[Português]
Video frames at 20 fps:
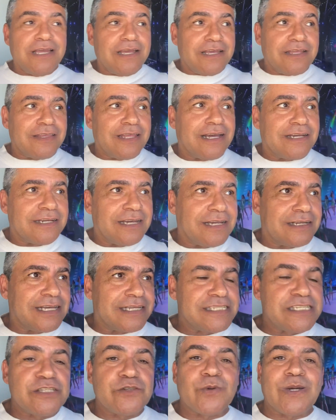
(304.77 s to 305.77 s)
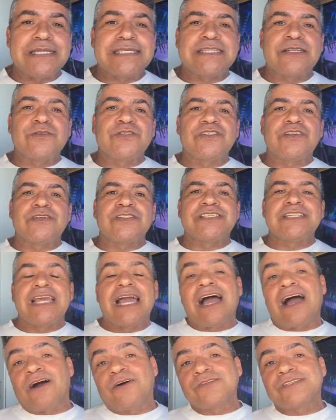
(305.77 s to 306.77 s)
na, na, na situação
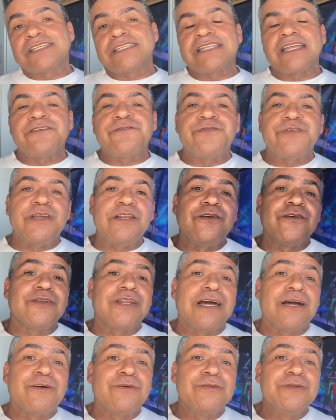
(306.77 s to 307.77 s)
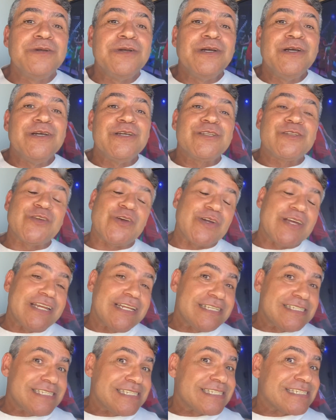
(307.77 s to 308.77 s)
social, se tem filho ou não. Só que
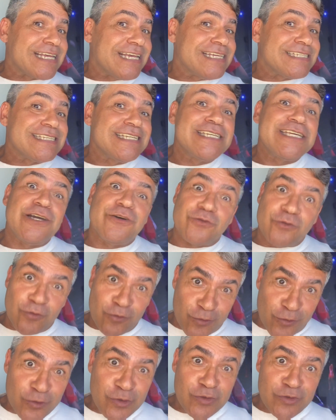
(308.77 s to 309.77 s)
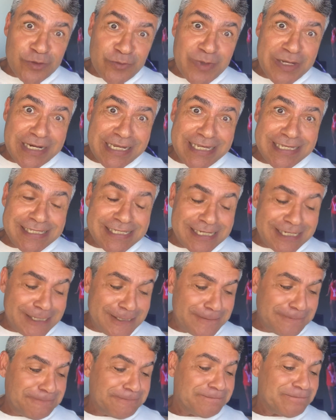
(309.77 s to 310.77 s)
elas esquecem que é um concurso de beleza,
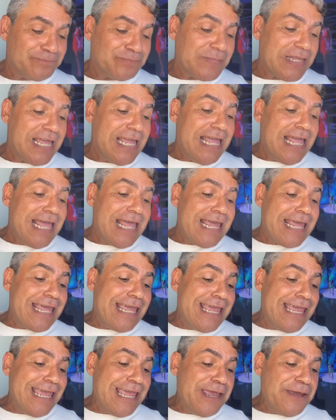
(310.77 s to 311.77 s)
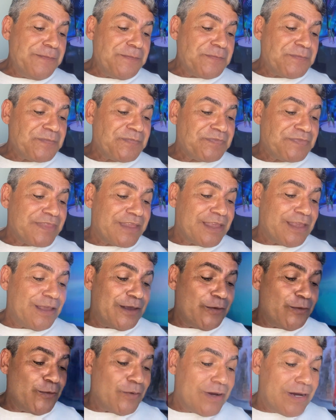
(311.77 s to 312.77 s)
né? E
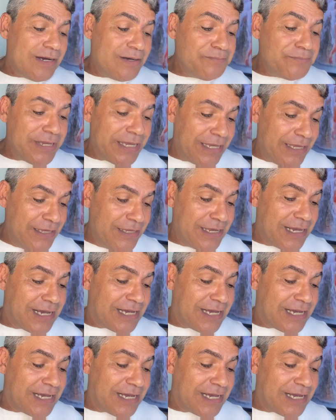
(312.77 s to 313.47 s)
eu amei a